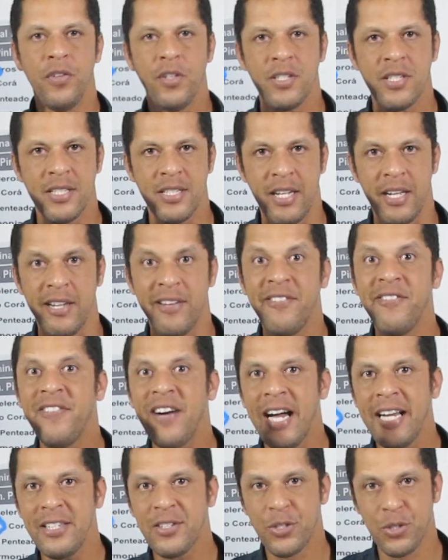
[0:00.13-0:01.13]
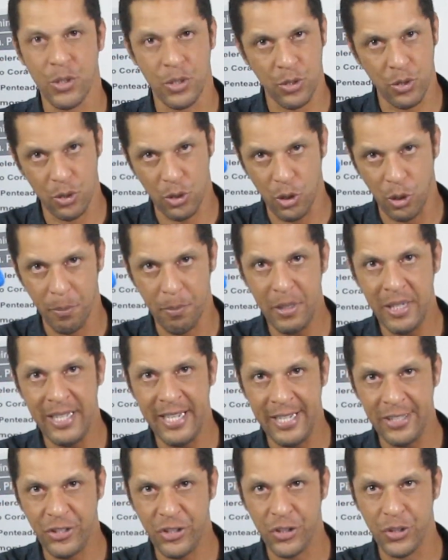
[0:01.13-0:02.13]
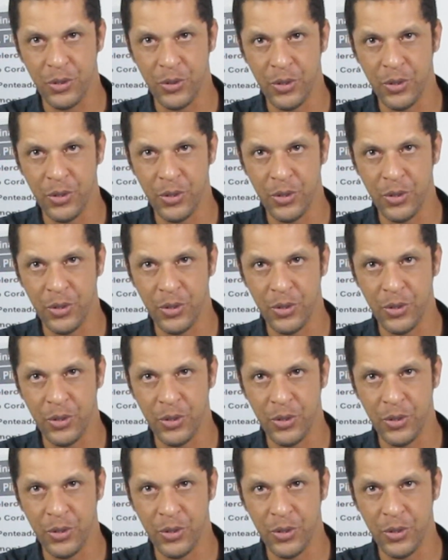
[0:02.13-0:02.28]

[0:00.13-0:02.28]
Você faz uso do bilhete